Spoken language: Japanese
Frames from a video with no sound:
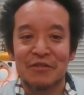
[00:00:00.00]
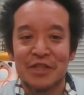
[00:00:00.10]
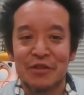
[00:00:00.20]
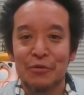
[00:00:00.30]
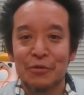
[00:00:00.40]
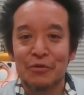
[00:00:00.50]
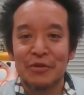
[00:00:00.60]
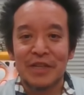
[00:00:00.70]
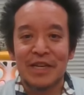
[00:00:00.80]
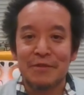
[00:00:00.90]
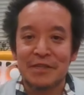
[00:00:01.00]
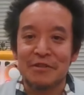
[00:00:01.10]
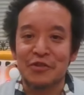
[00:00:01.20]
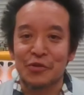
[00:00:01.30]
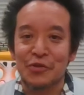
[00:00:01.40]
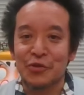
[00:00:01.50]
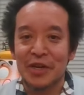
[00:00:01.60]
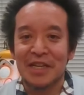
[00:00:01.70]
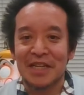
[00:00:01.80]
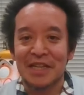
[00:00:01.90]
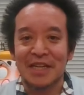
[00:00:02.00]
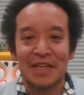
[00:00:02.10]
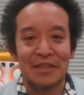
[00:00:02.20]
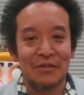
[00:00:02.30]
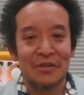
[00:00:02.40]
そして驚いていますはちょっと余計だったかなと